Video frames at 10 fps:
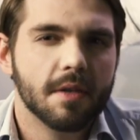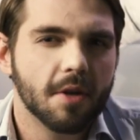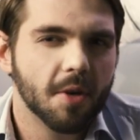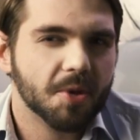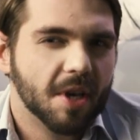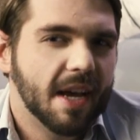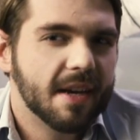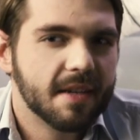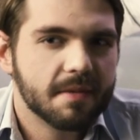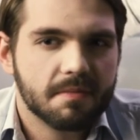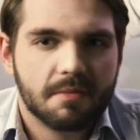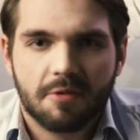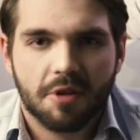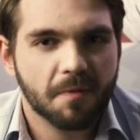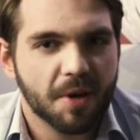No dobrze, ale
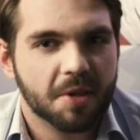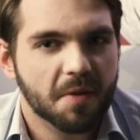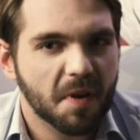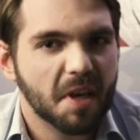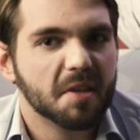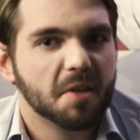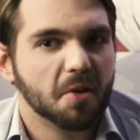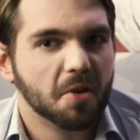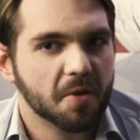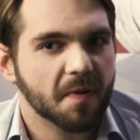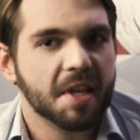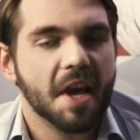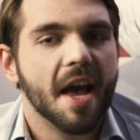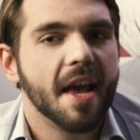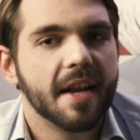czym właściwie jest to
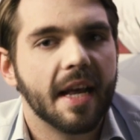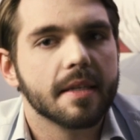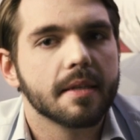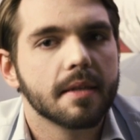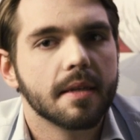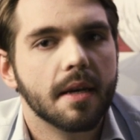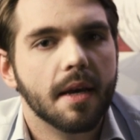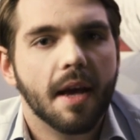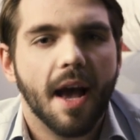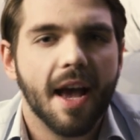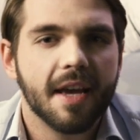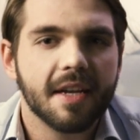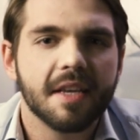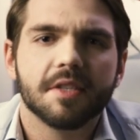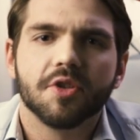kodowanie ANS?
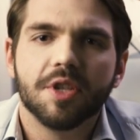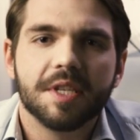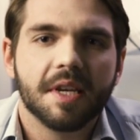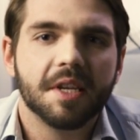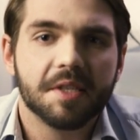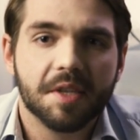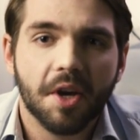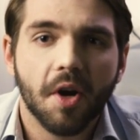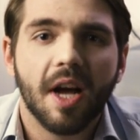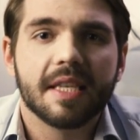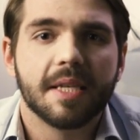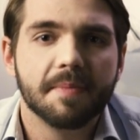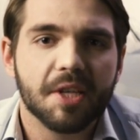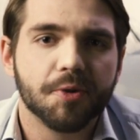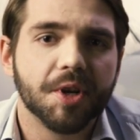ANS, czyli z angielskiego
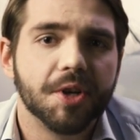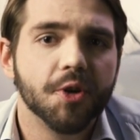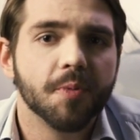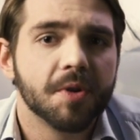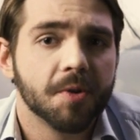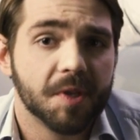Asymmetric Numeral